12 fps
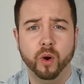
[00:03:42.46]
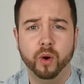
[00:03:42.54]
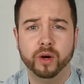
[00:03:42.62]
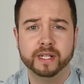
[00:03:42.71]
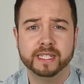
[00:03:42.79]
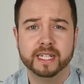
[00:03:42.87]

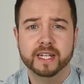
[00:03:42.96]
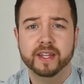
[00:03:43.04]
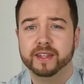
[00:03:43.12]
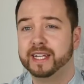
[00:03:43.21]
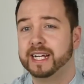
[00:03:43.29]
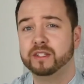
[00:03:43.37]
Und
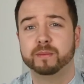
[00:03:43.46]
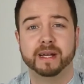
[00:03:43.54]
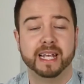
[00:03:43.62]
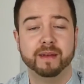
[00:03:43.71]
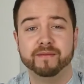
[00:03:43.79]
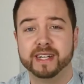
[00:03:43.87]
die kannst du
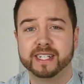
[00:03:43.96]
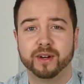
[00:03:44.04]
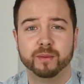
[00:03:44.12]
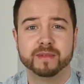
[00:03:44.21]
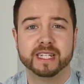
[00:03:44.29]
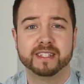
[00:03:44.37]
bei jedem
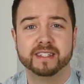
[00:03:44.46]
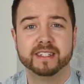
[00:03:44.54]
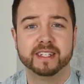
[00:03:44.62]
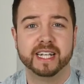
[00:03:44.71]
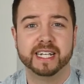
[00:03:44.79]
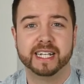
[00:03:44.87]
Wetter umsetzen,
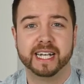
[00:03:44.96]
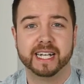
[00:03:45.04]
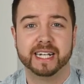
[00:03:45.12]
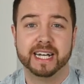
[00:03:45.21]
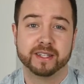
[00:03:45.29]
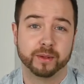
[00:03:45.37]
diese
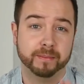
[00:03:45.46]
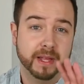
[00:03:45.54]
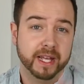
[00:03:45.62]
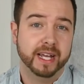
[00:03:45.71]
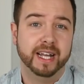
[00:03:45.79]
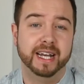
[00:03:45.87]
Ideen. Also
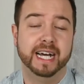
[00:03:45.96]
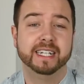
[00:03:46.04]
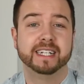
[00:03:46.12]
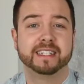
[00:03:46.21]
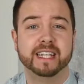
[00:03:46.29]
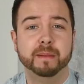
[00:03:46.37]
lad
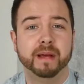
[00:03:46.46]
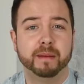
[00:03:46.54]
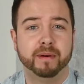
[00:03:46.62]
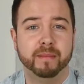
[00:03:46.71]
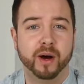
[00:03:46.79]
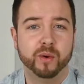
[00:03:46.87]
dir das
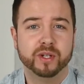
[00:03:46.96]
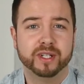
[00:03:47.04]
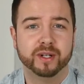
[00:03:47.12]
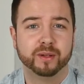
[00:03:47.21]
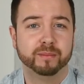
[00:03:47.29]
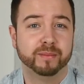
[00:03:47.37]
E-Paper mal
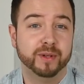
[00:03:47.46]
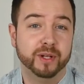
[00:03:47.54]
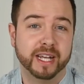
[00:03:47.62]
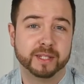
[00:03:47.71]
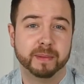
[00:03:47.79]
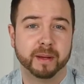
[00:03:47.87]
runter und
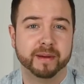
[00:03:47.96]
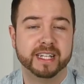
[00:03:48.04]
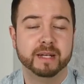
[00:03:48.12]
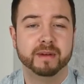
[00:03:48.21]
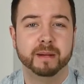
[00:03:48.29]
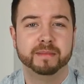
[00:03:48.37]

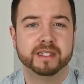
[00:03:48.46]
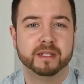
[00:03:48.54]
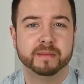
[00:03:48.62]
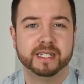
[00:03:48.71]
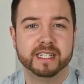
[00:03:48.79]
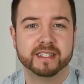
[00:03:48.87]
experimentiere mal ein
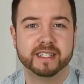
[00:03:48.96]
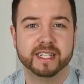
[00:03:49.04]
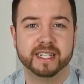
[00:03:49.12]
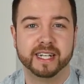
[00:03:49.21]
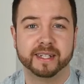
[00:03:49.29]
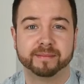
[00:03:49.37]
bisschen mit diesen
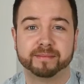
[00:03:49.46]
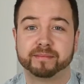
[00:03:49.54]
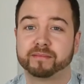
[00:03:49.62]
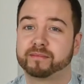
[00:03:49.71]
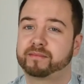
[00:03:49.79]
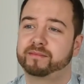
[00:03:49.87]
Ideen.
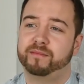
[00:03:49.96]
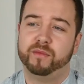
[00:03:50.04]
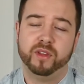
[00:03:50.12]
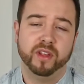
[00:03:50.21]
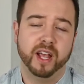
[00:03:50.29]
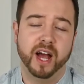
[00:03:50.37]

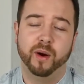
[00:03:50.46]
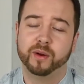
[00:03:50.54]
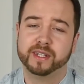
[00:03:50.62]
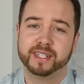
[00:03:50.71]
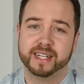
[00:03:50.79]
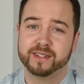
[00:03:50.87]
Ja,
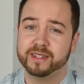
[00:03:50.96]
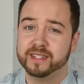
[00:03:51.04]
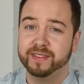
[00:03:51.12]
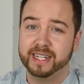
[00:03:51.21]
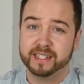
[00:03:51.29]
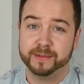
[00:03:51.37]
und
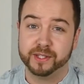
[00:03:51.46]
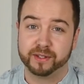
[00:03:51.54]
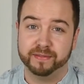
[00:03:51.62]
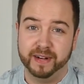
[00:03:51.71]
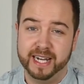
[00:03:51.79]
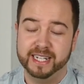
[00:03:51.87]
ansonsten, wenn dir das Video
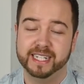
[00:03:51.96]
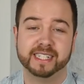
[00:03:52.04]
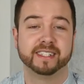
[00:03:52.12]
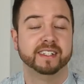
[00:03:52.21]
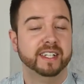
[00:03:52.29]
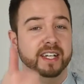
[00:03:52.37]
gefallen
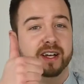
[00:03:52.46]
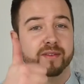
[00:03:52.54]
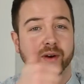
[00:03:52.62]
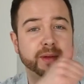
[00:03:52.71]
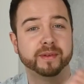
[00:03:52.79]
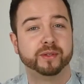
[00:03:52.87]
hat,
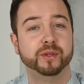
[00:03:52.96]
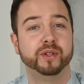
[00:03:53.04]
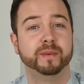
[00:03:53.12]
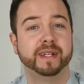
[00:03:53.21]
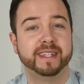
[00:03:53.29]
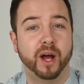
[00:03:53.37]
freue ich mich
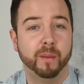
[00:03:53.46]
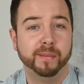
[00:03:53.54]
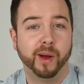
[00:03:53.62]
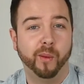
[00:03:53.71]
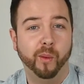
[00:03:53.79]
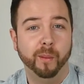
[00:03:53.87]
natürlich über einen Daumen
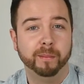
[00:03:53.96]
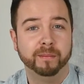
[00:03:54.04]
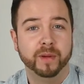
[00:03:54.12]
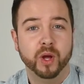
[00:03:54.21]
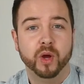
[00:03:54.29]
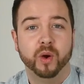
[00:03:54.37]
nach
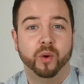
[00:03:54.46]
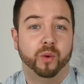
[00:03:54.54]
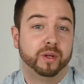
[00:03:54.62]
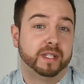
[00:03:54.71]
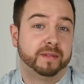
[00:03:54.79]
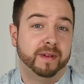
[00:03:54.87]
oben.
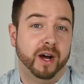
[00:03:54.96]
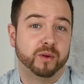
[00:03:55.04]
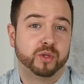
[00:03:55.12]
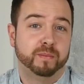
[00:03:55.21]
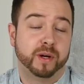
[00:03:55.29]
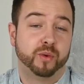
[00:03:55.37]
Und es wäre
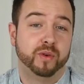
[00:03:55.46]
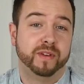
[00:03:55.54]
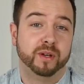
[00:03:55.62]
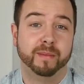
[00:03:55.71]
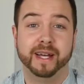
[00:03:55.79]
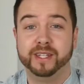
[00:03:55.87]
auch super cool,
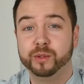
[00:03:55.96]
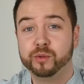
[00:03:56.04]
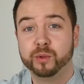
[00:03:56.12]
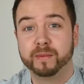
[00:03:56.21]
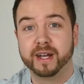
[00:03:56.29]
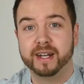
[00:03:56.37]
wenn du meinen
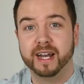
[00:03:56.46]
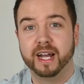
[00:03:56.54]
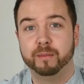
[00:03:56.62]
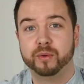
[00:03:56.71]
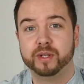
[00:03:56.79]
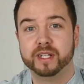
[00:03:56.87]
YouTube-Kanal
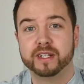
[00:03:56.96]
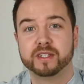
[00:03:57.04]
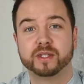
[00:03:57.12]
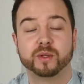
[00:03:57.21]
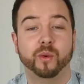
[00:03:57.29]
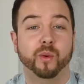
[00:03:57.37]

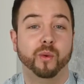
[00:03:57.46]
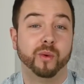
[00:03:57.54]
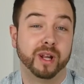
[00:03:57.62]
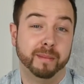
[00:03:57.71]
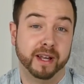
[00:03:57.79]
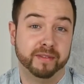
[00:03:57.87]
abonnierst
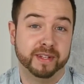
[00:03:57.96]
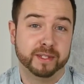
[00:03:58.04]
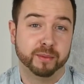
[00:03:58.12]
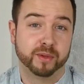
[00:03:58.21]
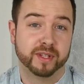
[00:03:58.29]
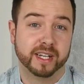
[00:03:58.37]
oder meine
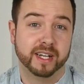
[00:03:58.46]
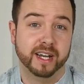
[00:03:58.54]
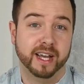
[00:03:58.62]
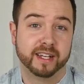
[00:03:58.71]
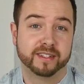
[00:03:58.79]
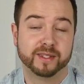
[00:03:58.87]
Facebook-Seite
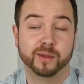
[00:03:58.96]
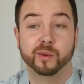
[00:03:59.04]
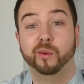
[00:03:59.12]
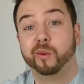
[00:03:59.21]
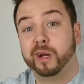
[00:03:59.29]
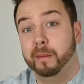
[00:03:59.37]
likest
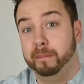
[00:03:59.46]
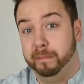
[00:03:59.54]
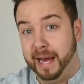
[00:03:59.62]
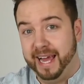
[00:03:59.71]
oder